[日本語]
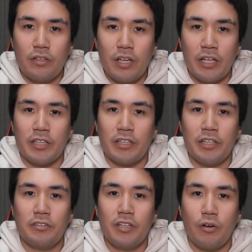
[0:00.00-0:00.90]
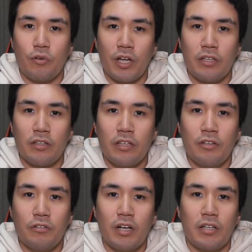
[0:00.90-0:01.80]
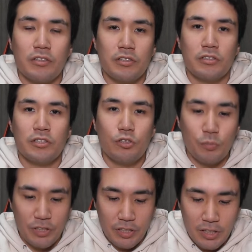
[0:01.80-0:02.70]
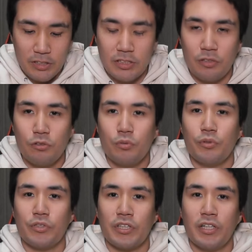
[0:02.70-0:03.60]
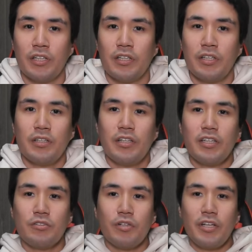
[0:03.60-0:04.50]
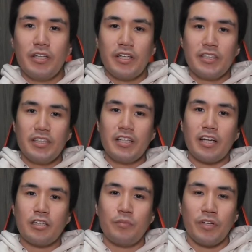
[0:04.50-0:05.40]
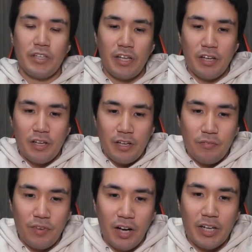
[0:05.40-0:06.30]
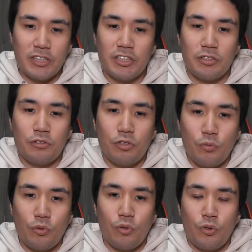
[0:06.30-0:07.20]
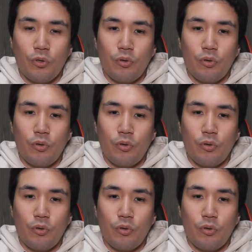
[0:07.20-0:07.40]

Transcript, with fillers: なくなっていくだろうなっていうのは、うすうすとみんな感じてると思うのさ。だからそれに対して逆張りで、話してくるのも